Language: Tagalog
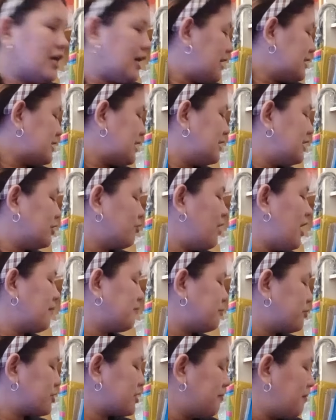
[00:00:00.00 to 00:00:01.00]
Kasi dito
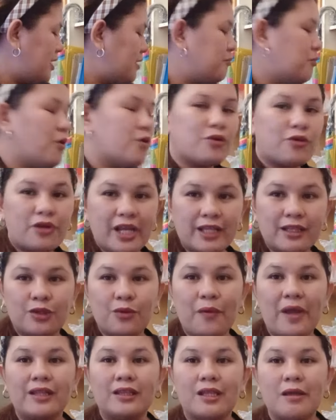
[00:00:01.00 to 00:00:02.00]
lang po sa Malboro Red,
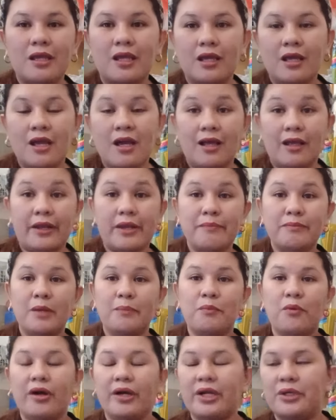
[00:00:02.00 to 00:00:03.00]
20 rim
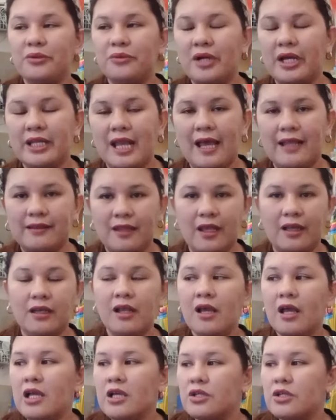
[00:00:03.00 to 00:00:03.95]
na po ang kinuha natin.